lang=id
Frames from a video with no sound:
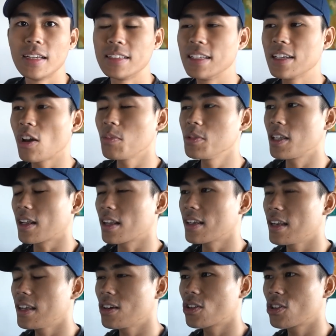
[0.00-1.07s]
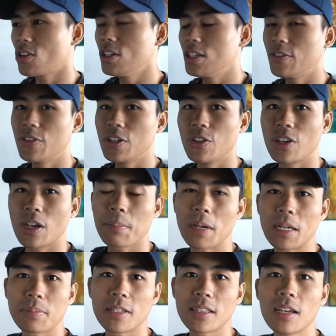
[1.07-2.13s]
Jadi kalau misalkan kalian nonton di video yang
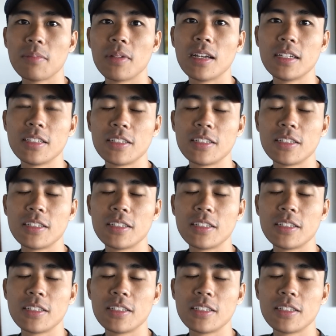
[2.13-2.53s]
part pertama, di